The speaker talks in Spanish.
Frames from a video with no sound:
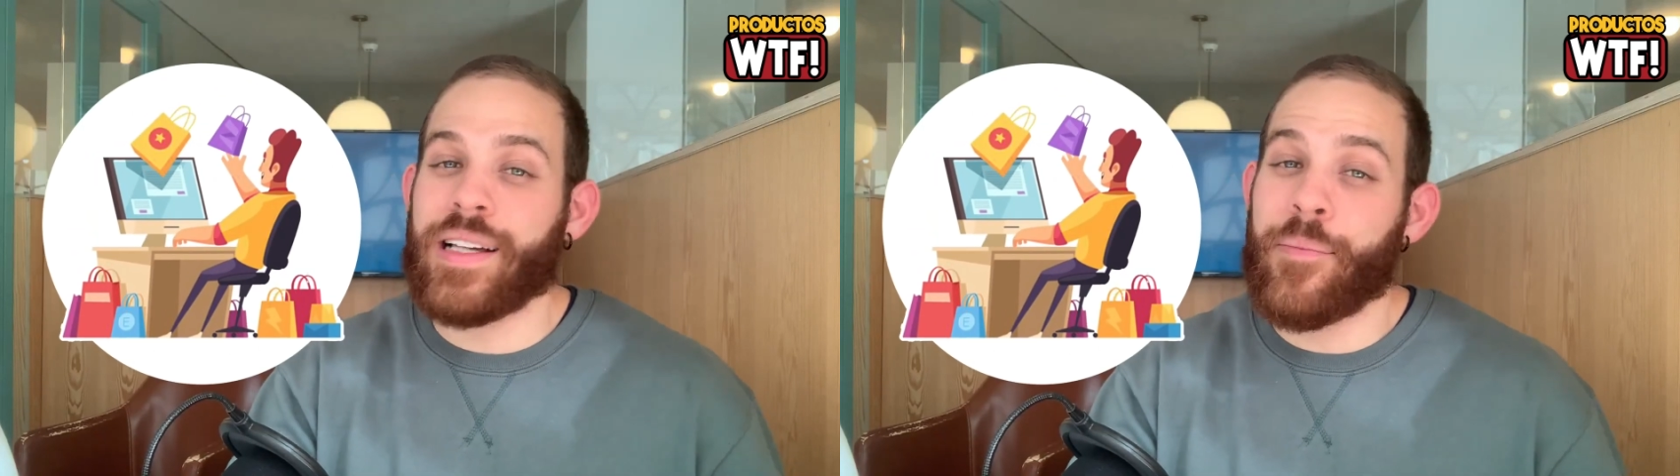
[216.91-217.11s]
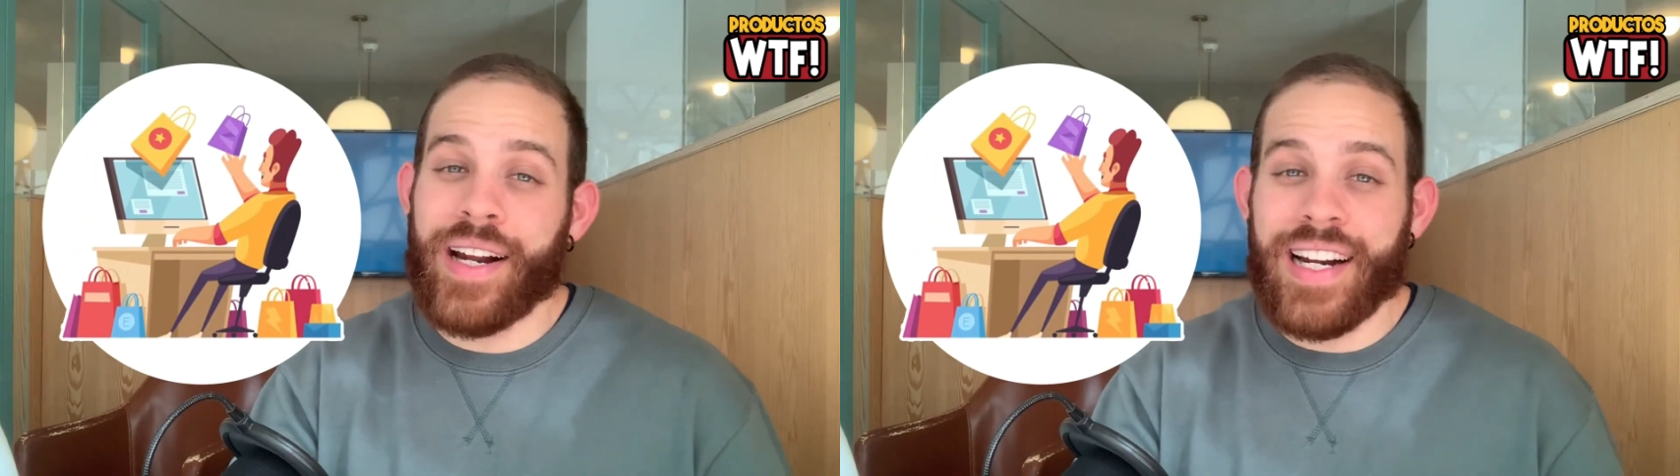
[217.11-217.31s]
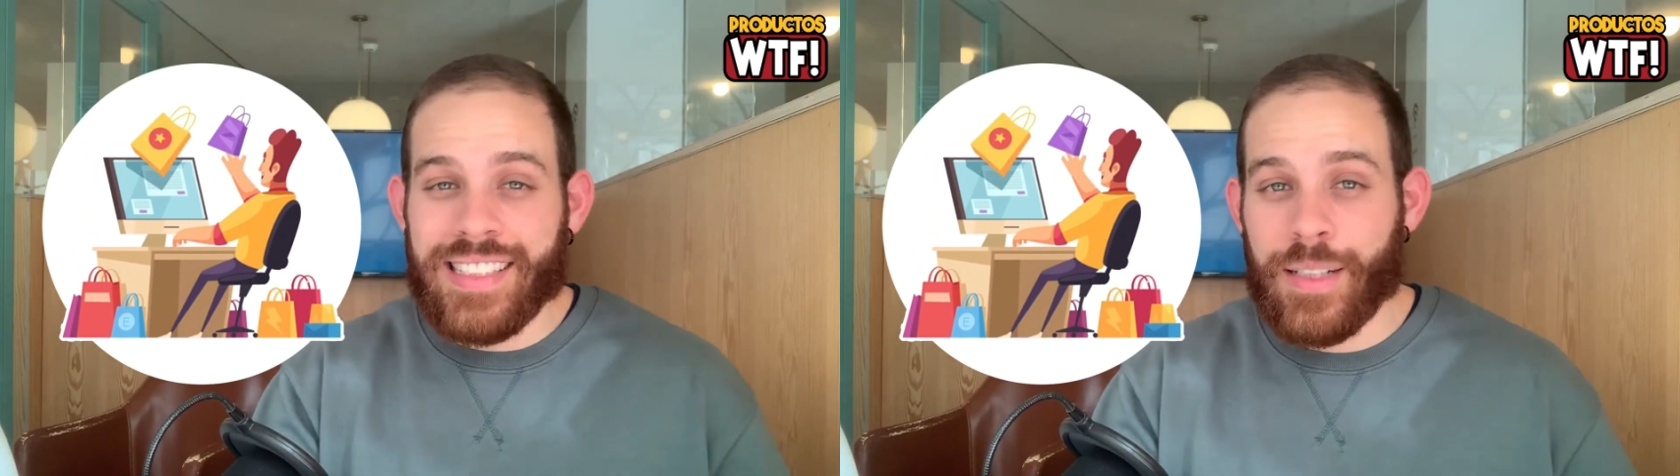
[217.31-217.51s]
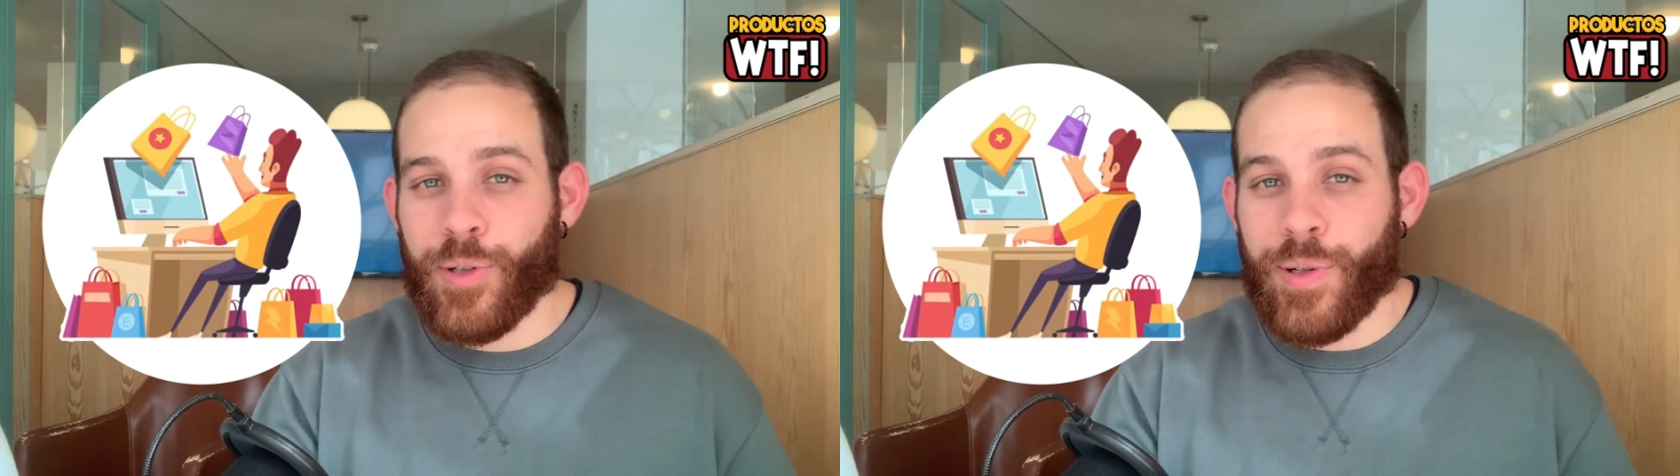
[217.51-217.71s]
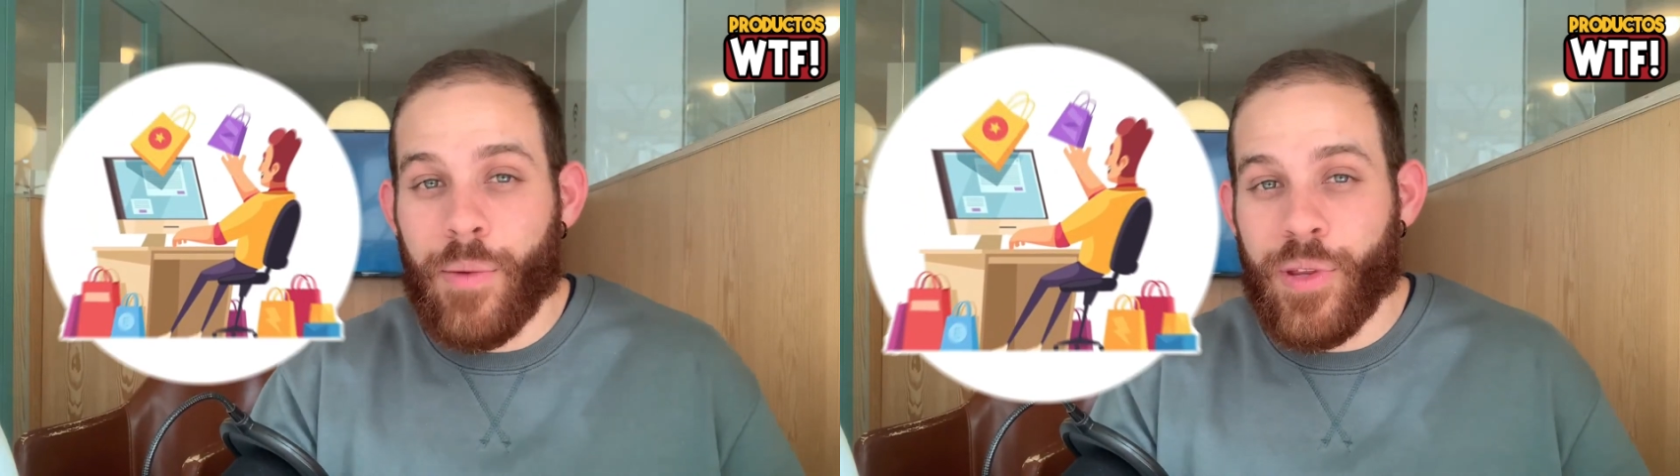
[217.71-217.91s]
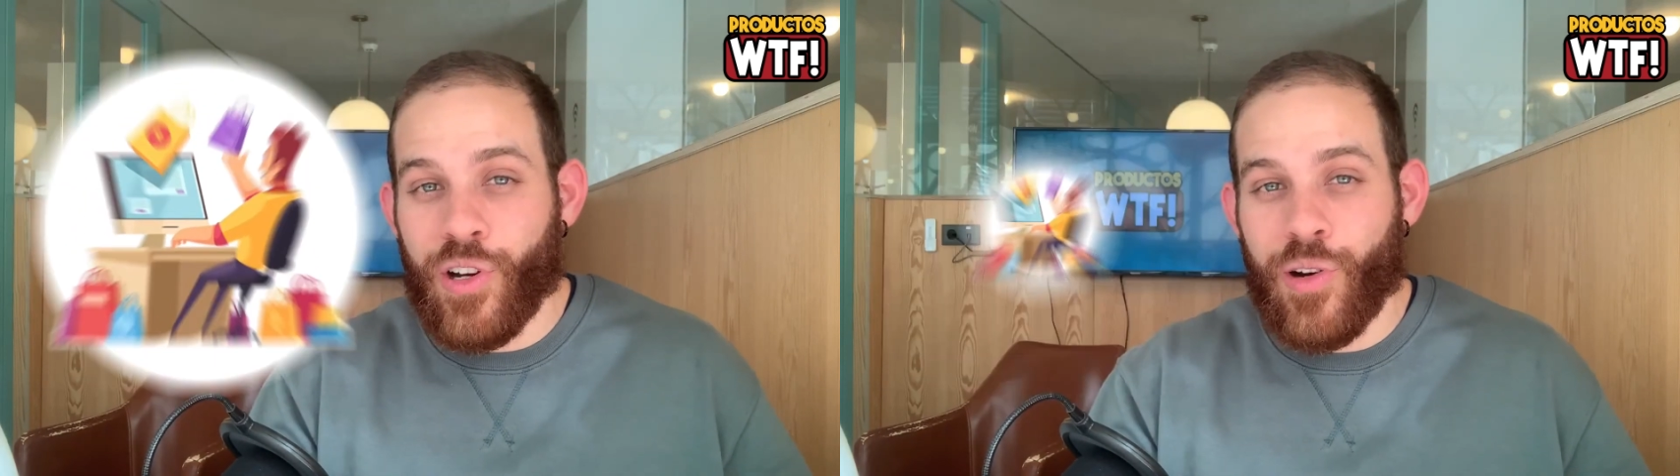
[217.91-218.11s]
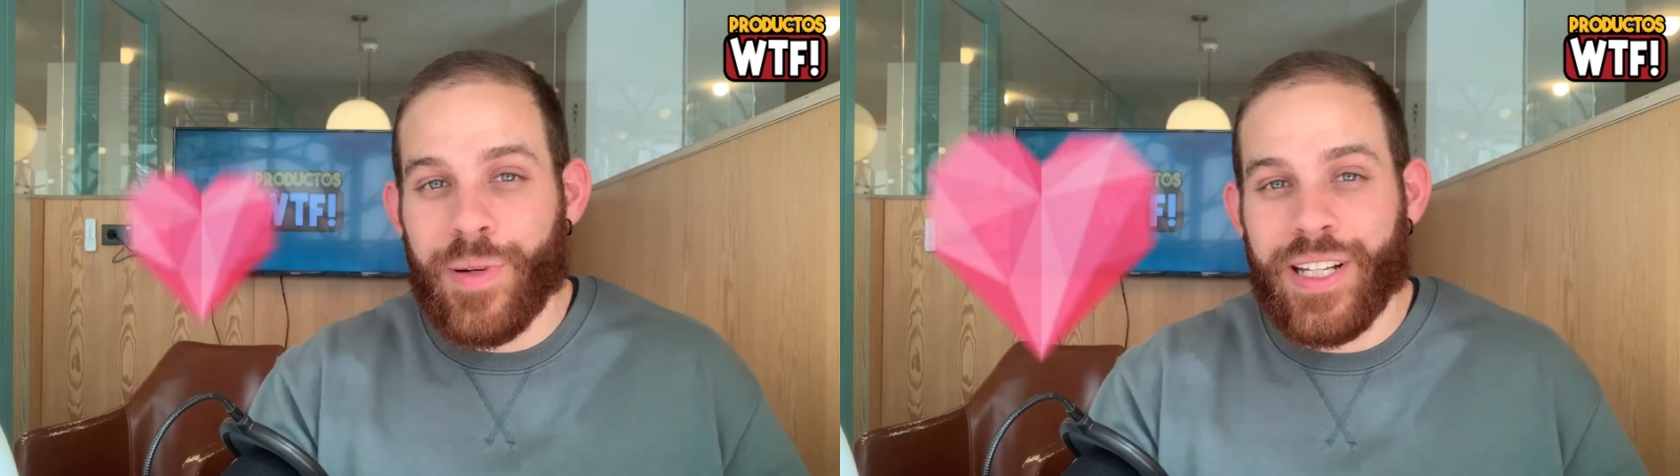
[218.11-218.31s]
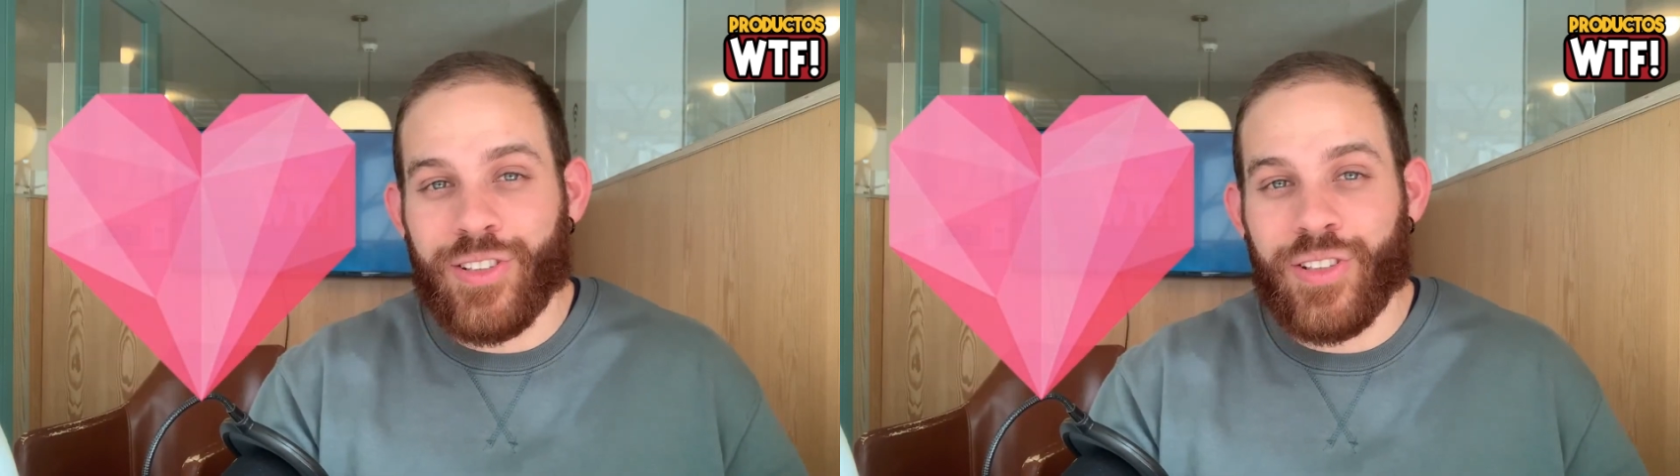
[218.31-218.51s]
siempre gracias por ver el video
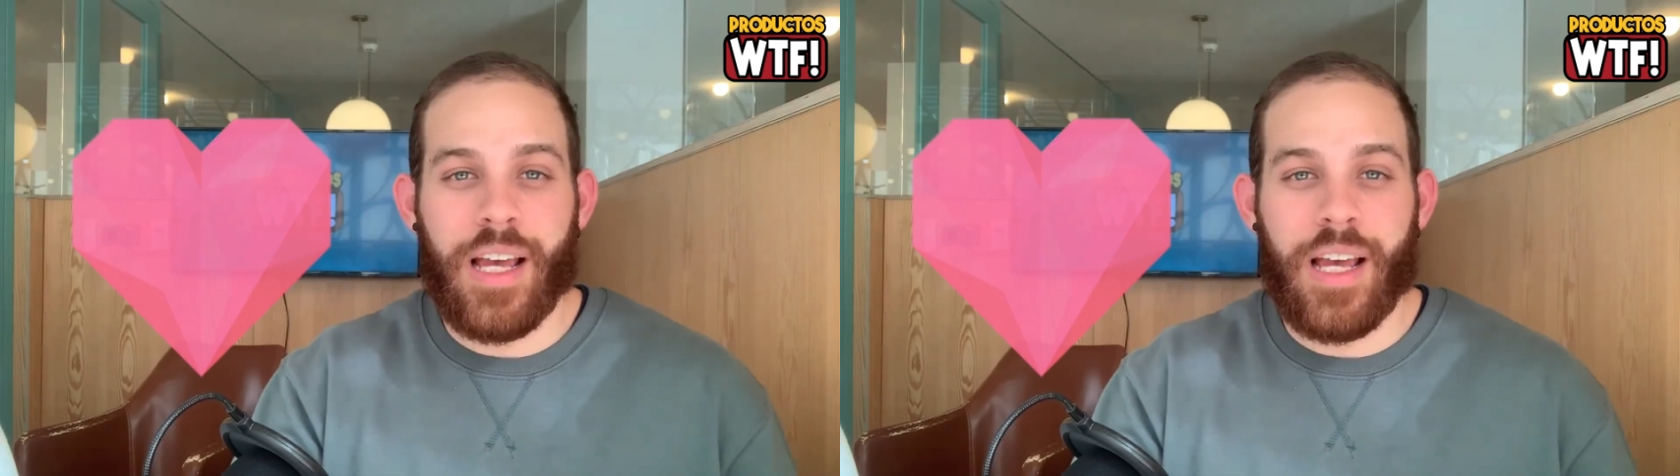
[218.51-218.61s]
completo.